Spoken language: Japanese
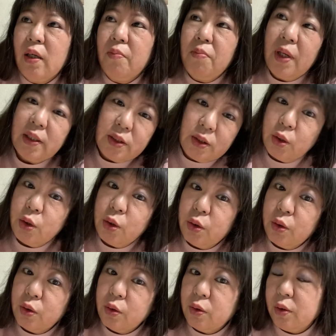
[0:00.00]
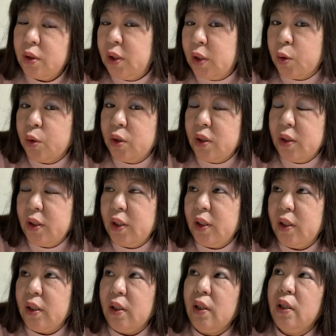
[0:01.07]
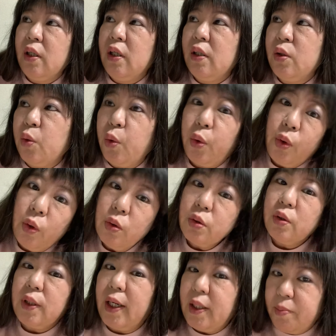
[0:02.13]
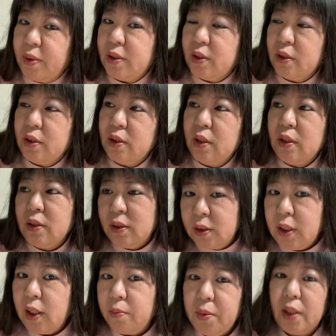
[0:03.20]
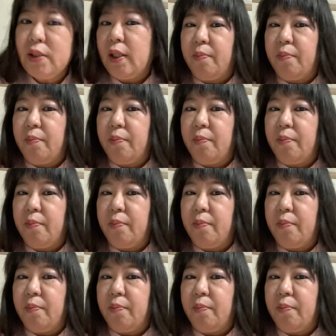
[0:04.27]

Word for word: まず、入り口にお洋服があります。さあ、皆さ